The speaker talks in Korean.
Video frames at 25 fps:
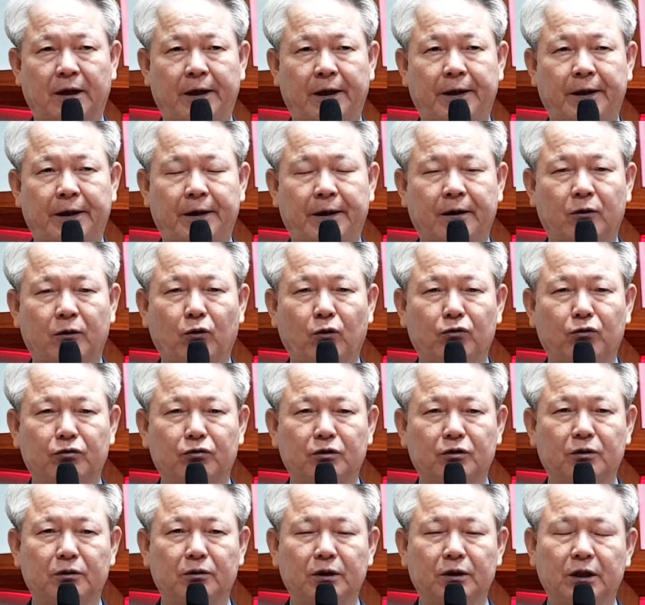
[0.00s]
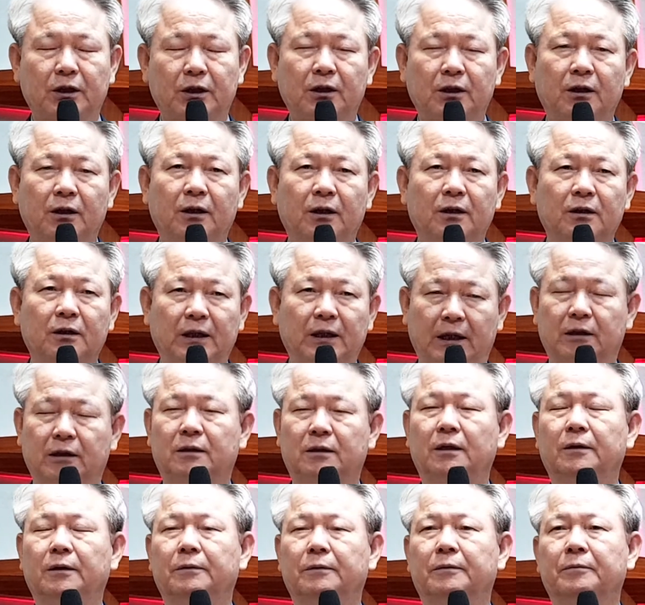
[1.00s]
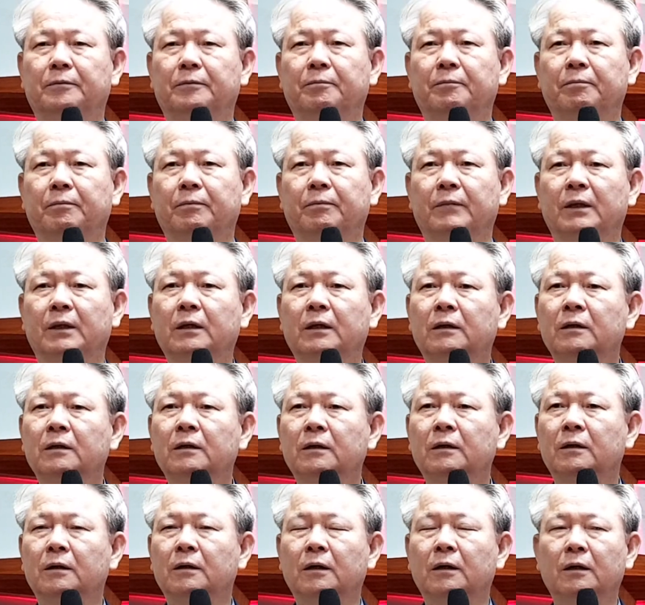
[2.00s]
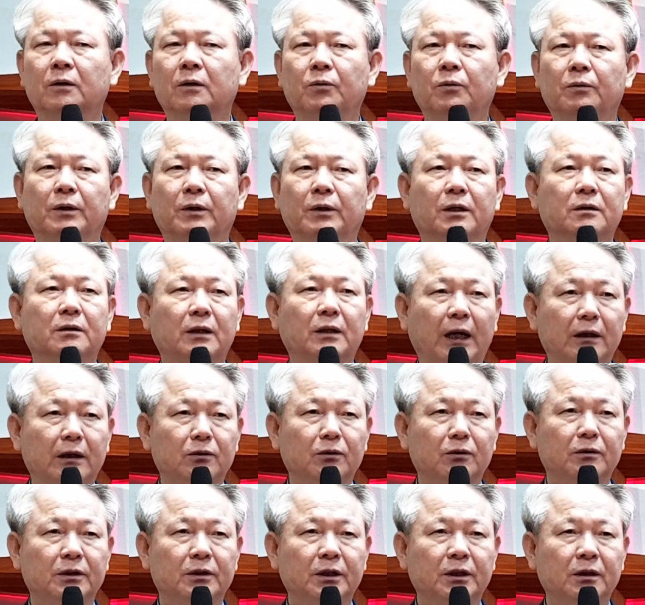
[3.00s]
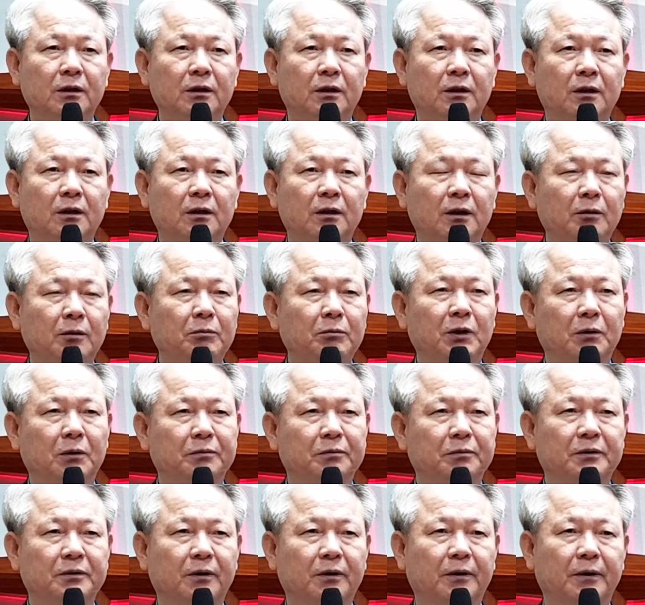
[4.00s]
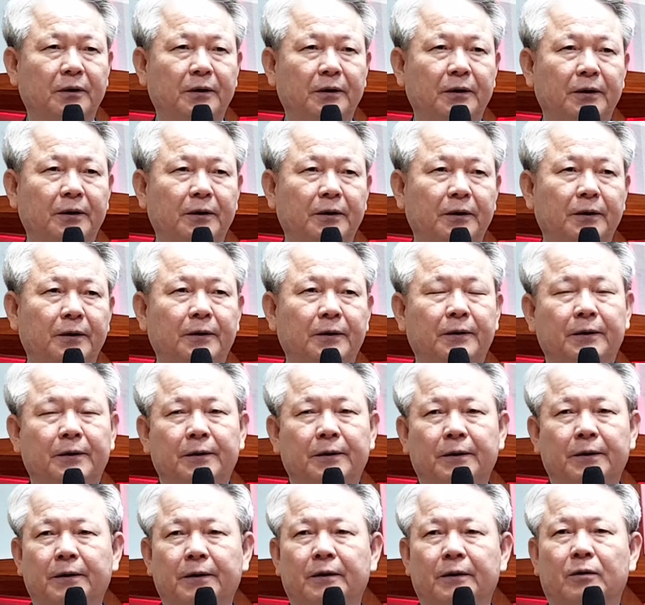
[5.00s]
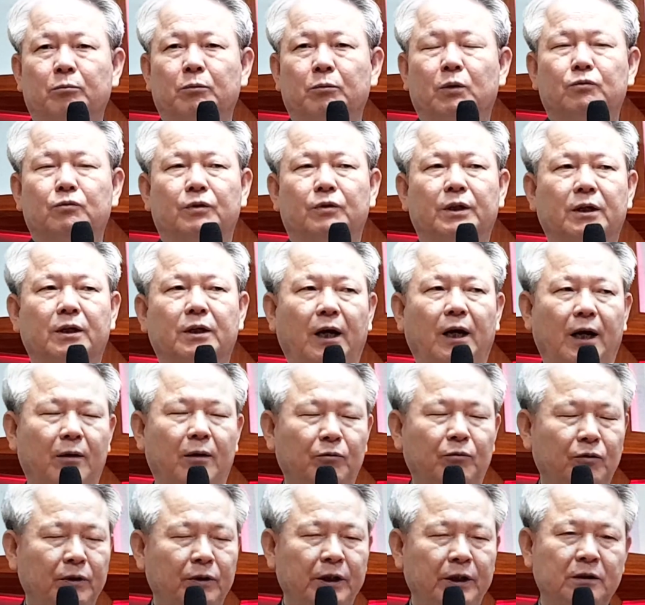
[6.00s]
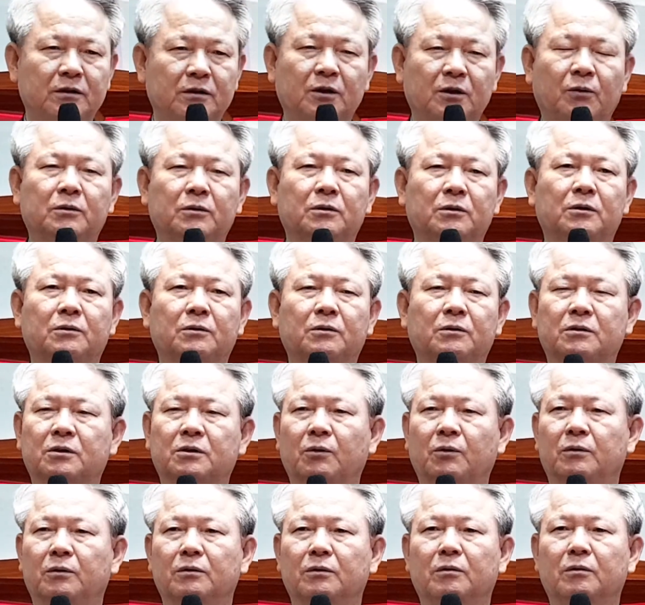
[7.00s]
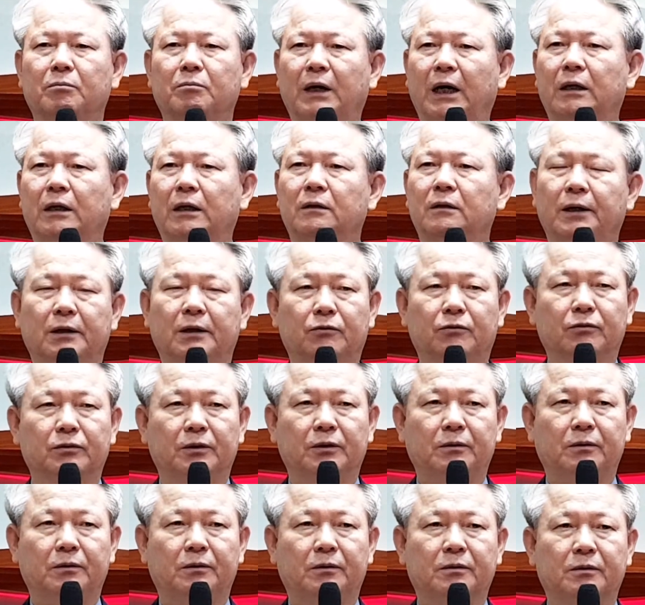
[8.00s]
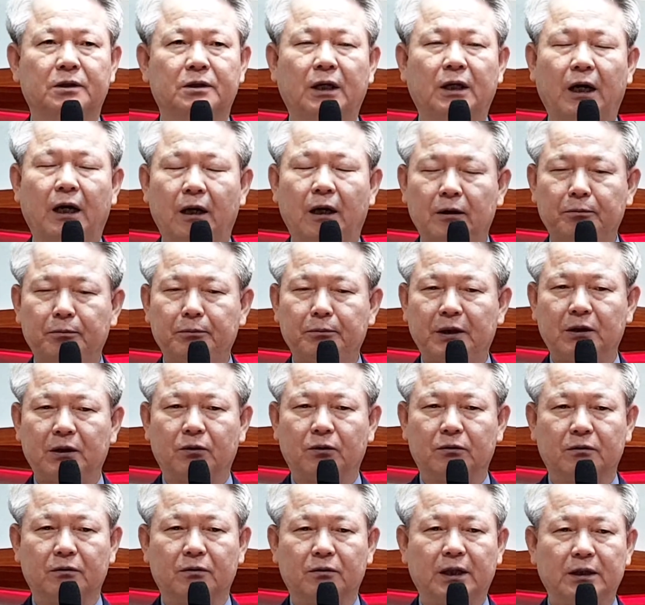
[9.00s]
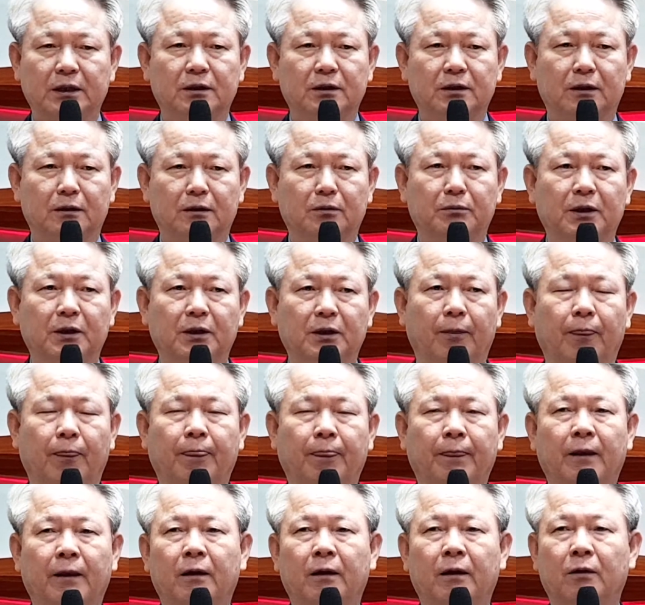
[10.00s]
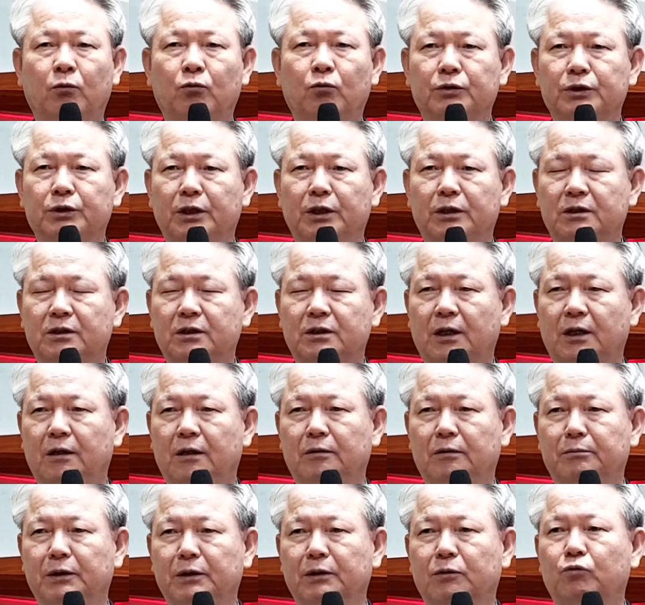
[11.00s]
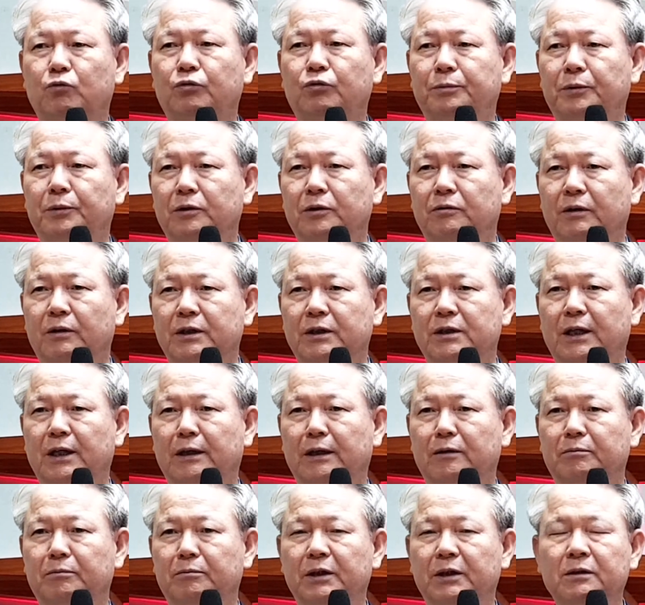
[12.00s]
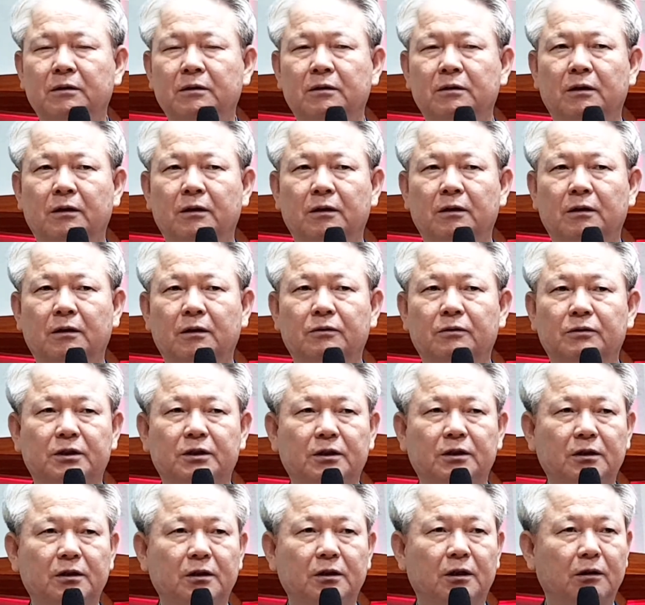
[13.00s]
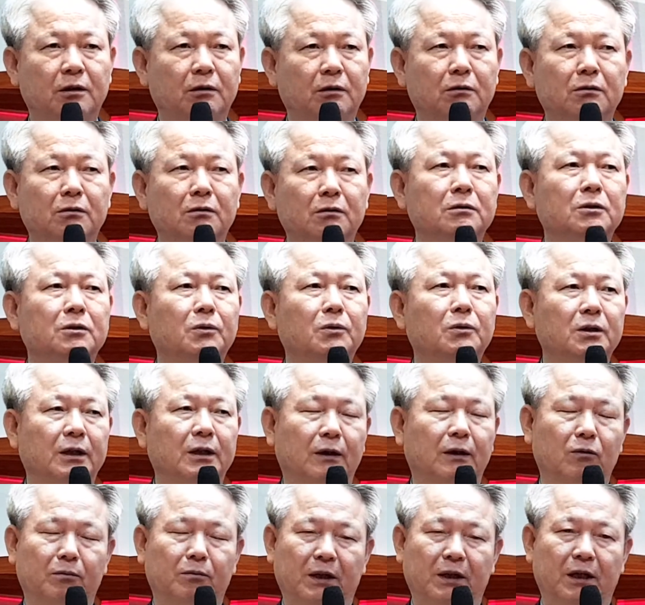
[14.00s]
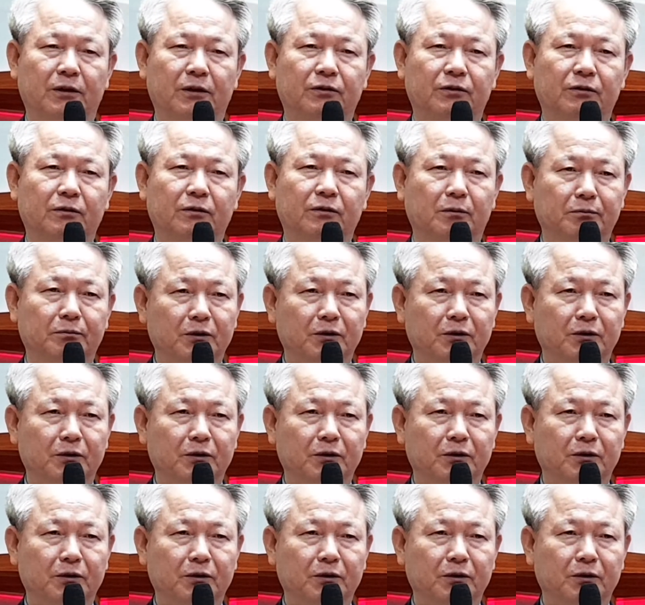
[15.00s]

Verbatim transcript: 거룩성이 약해요. 그러니까 교회가 당연히 힘이 없어요. 뭐 우리가 아무리 성령 성령 말을 해도요. 삶이 거룩하지 않으면 우리의 삶이 구별되지 않으면 그것이 능력이라고 말할 수가 없는